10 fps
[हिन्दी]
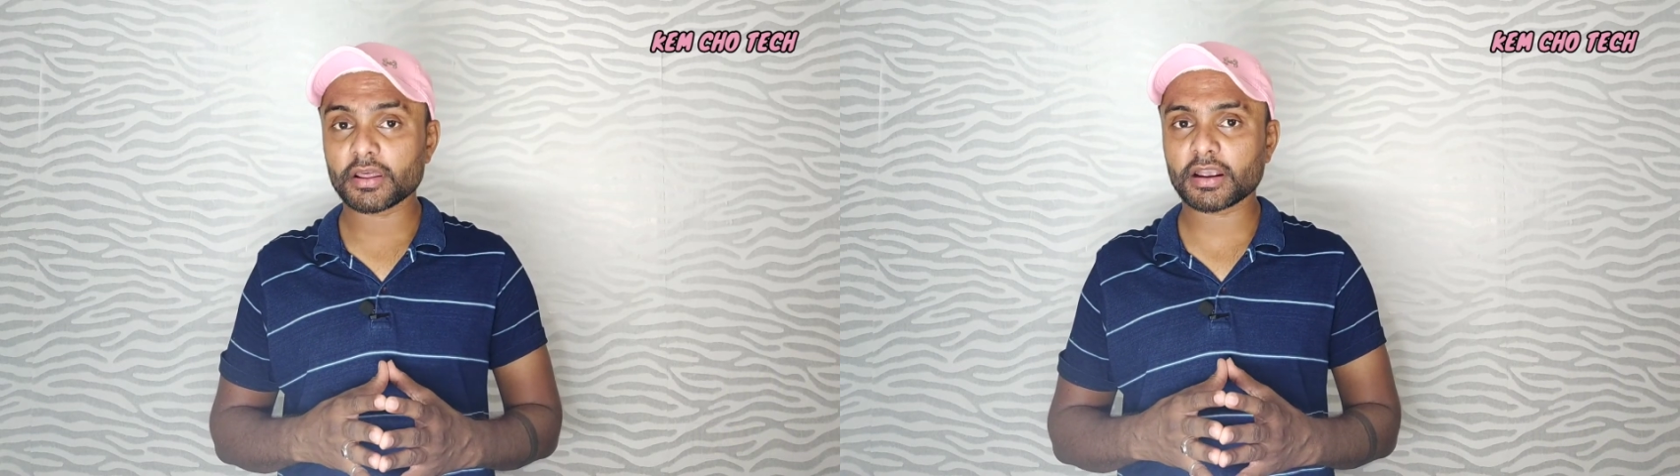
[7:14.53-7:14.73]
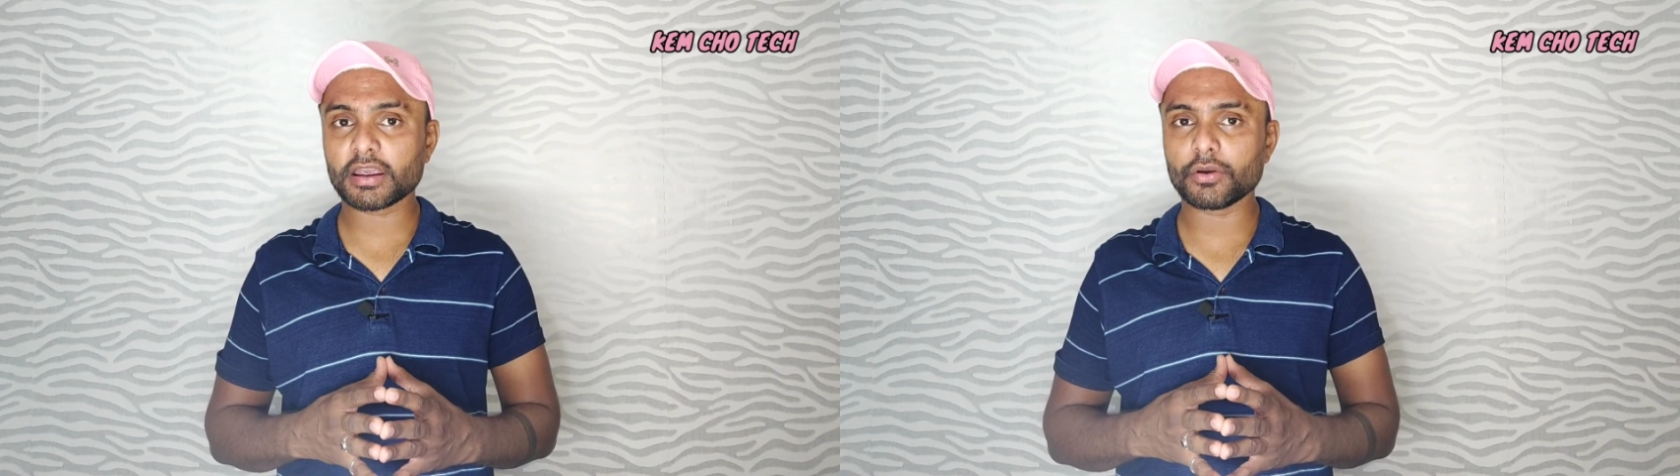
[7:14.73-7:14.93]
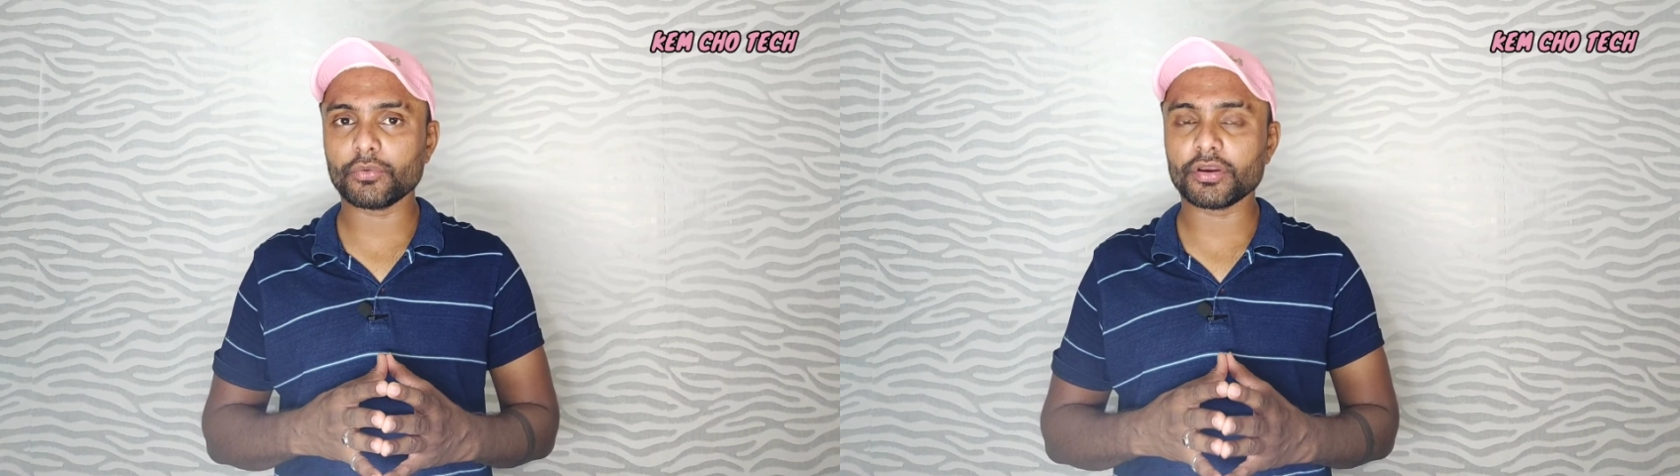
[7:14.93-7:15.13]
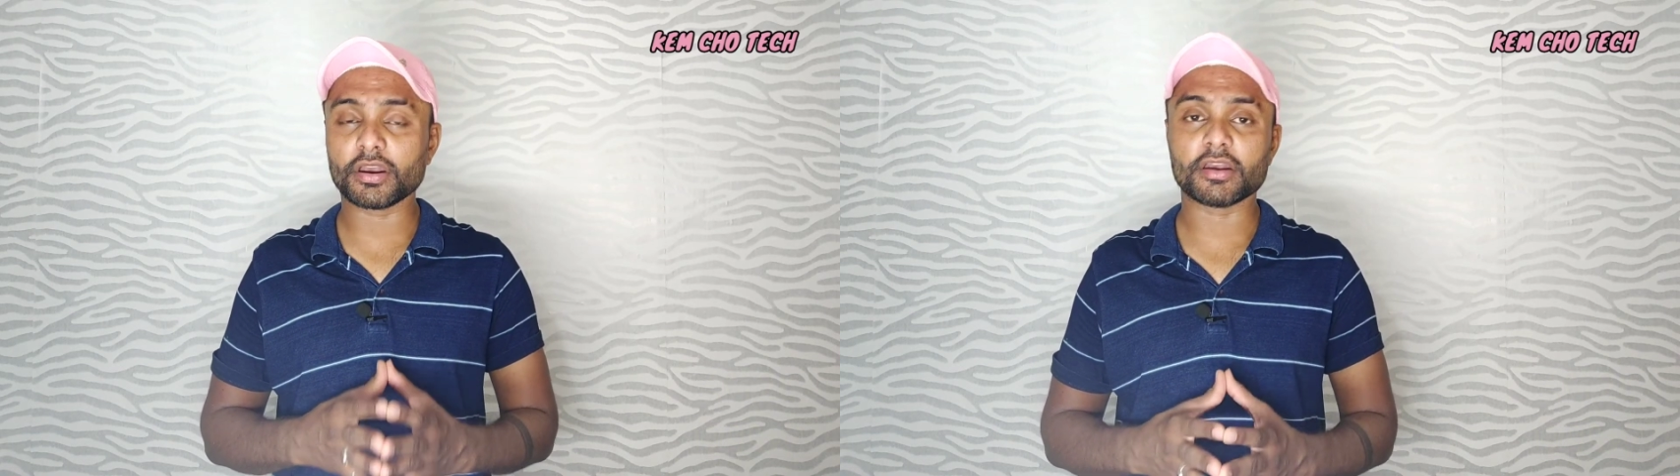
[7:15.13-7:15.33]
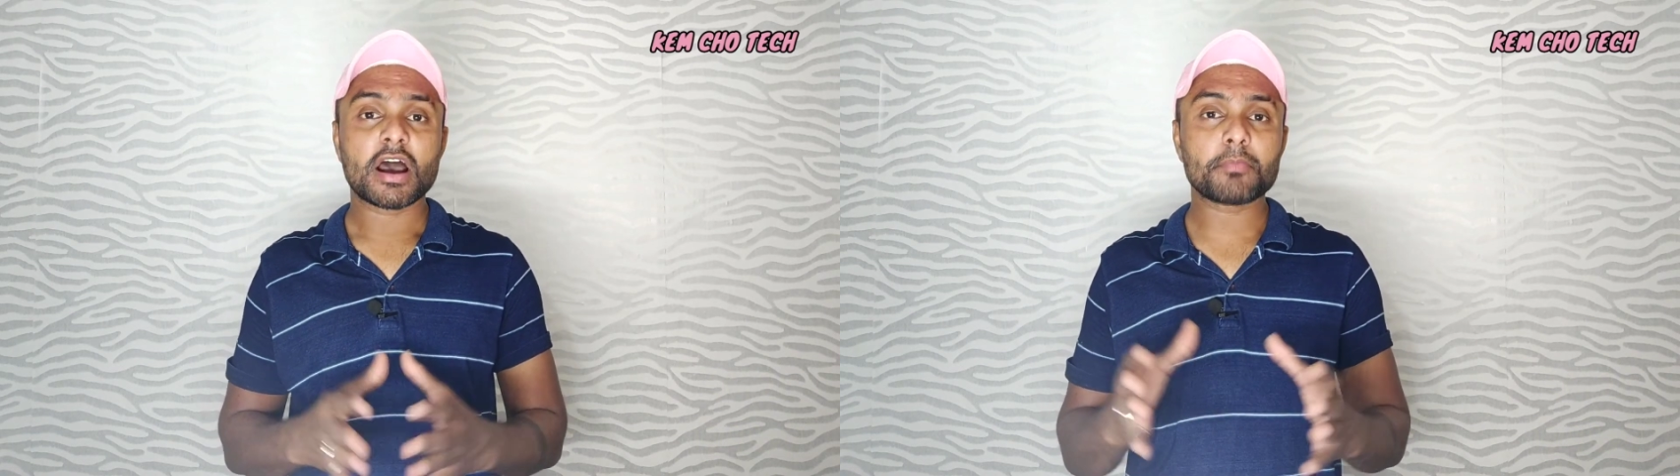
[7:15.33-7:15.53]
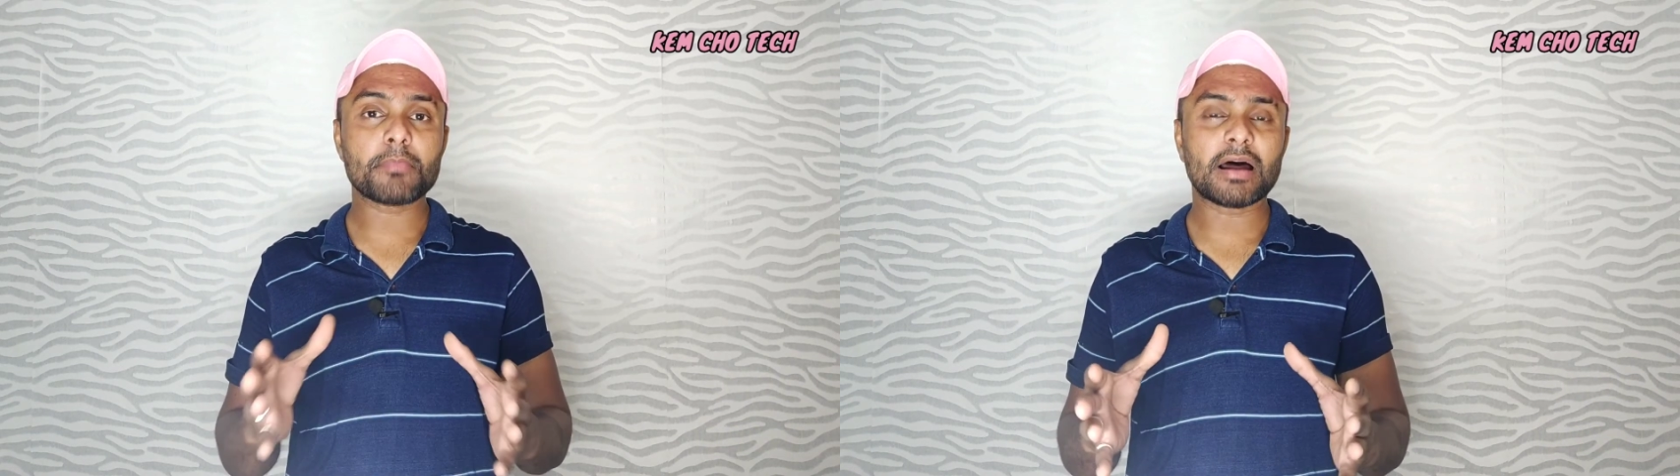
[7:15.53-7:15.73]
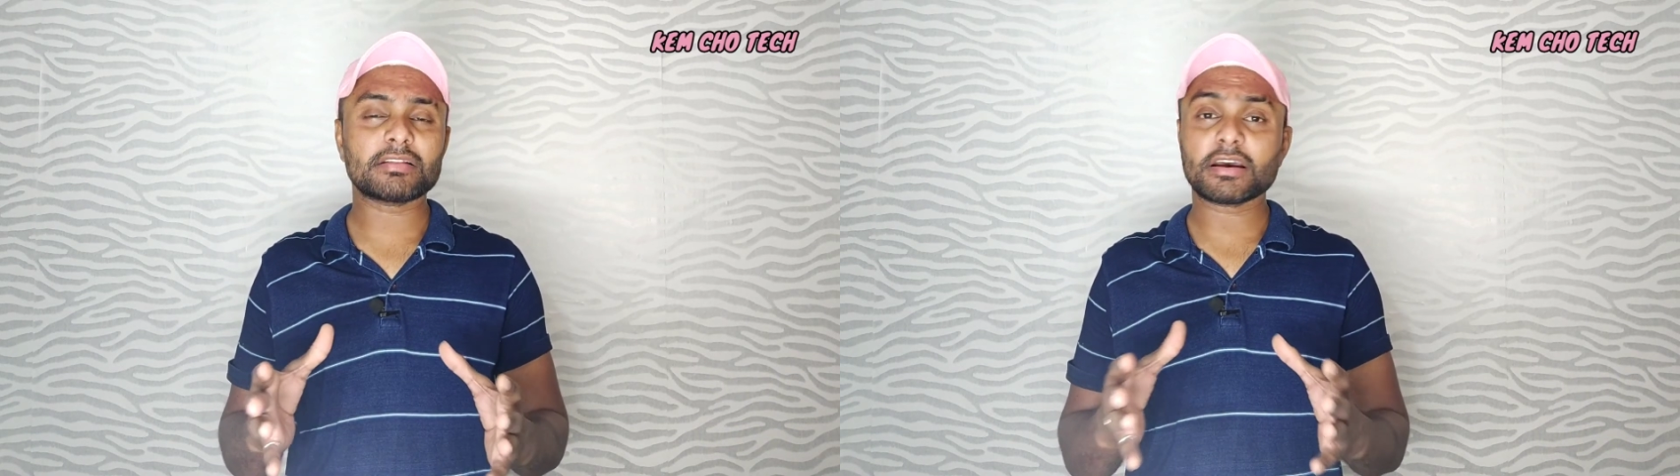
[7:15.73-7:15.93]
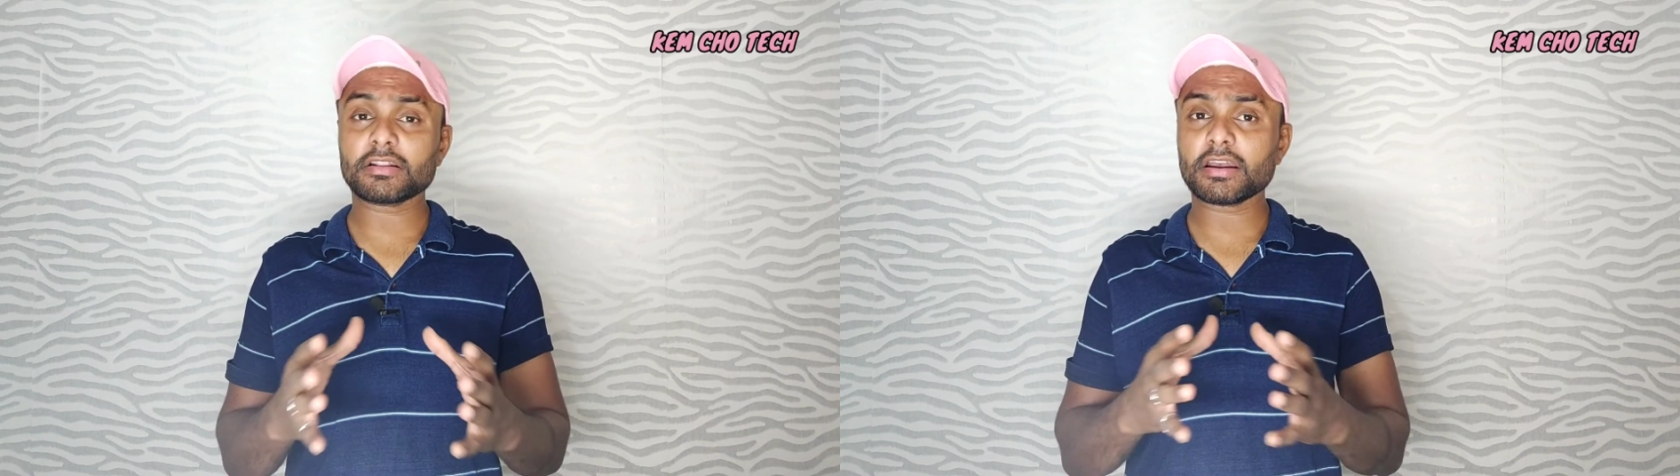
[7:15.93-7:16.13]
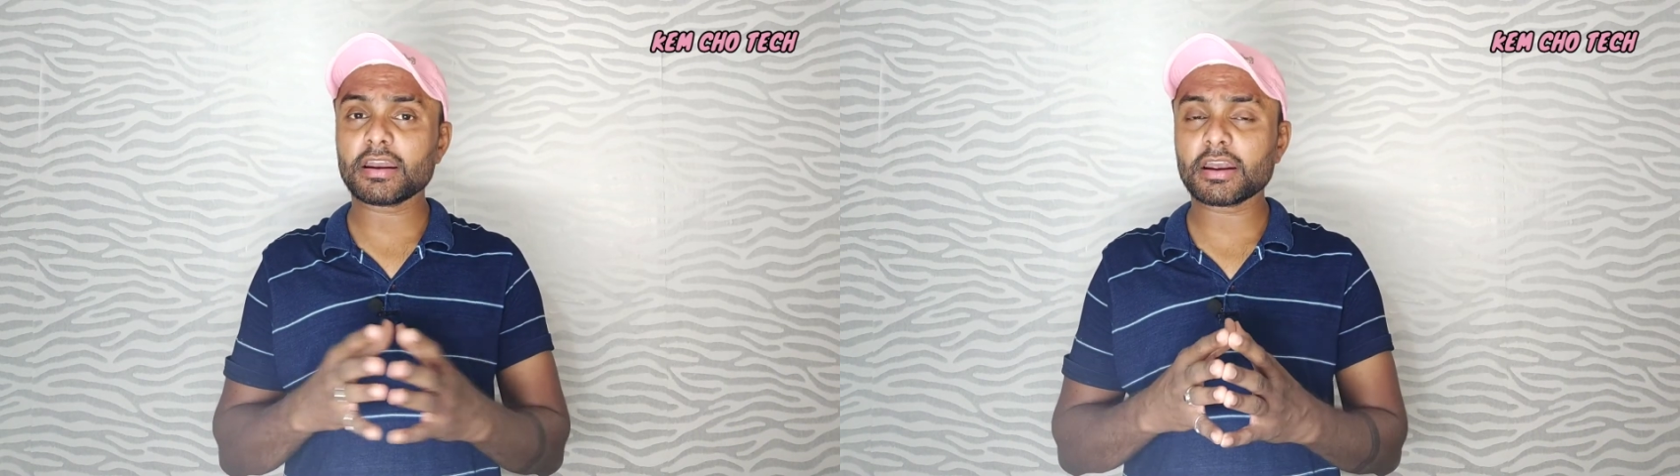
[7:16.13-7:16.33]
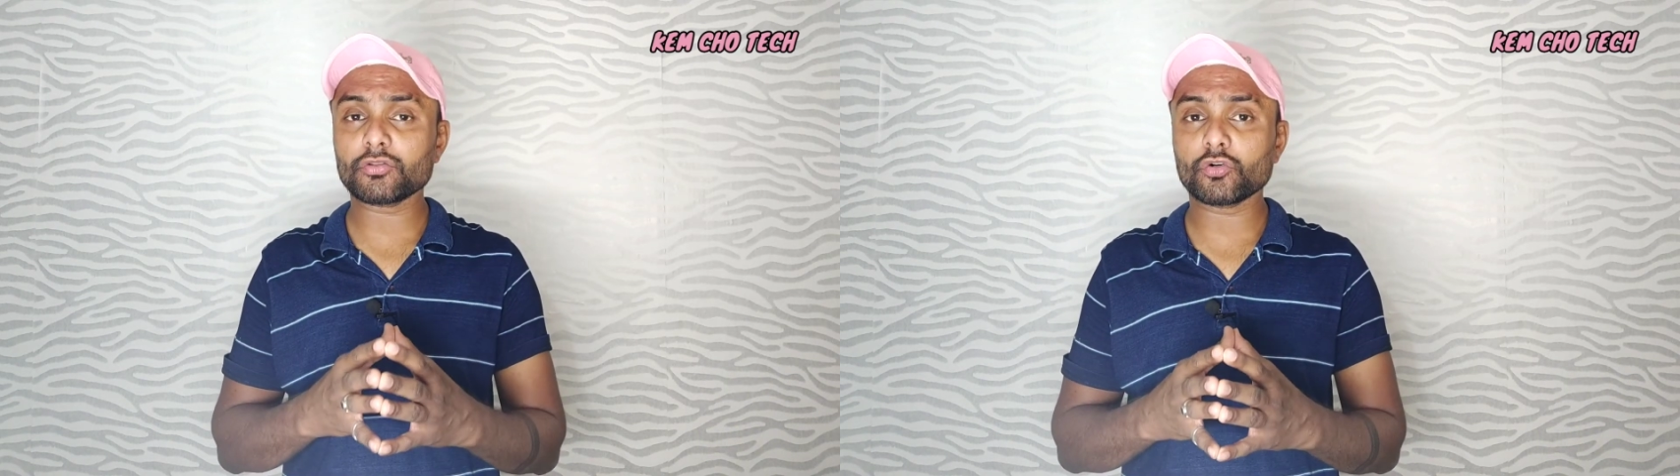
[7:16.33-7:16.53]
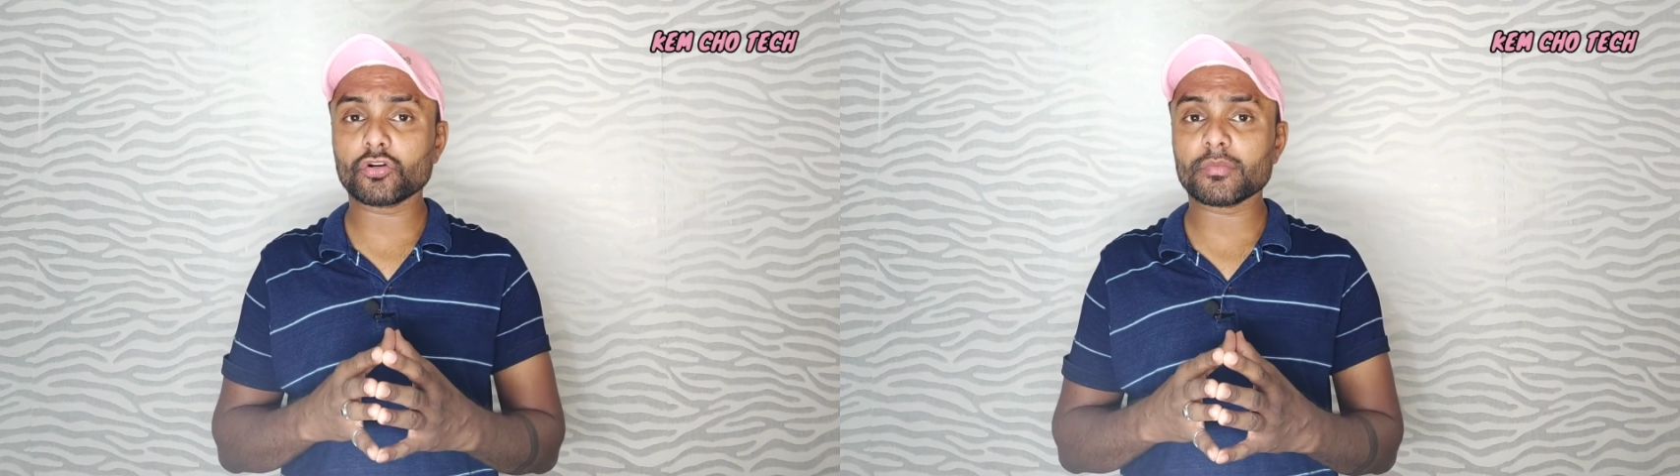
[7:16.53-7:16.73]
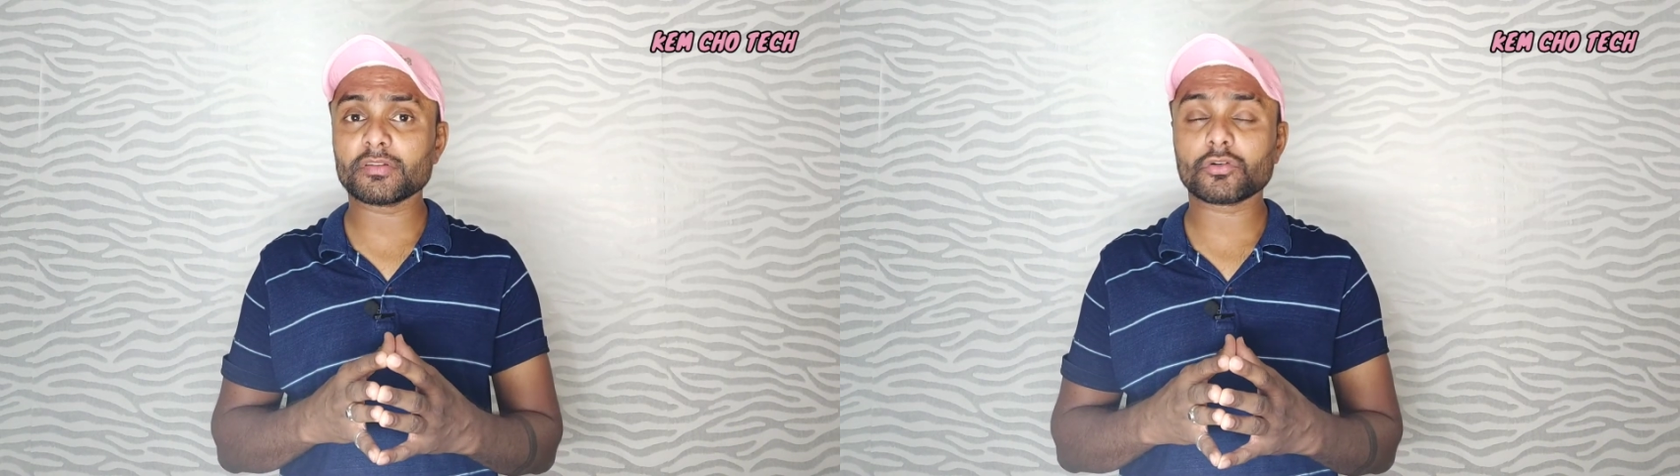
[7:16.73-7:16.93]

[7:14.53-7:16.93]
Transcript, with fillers: रखे हुए है अब बात करते हैं कि इन दोनों में